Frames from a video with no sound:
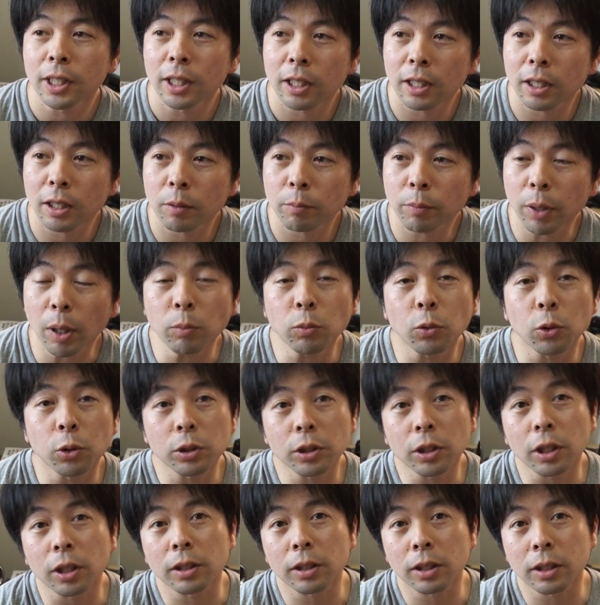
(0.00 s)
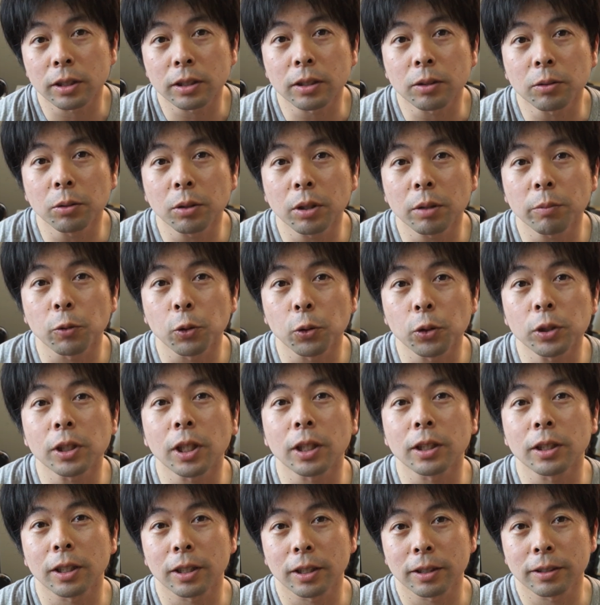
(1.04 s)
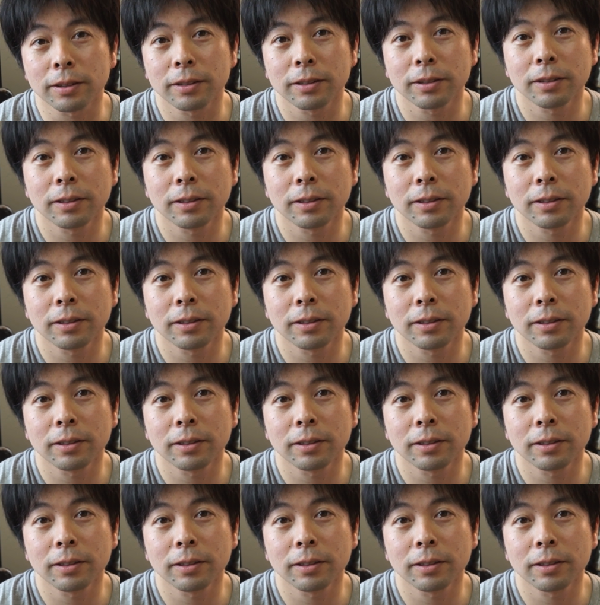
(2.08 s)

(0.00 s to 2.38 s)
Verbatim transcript: えー、パンも美味しかったしコーヒーも美味しかったです